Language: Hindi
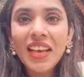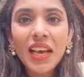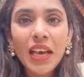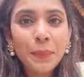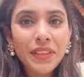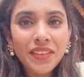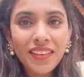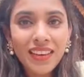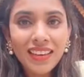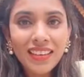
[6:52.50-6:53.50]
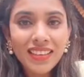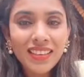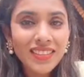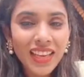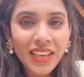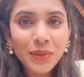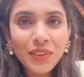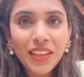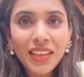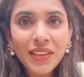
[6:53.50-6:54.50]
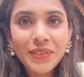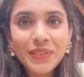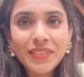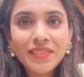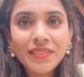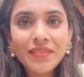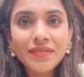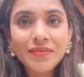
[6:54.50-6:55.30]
हैप्पी दिवाली जय गुरुदेव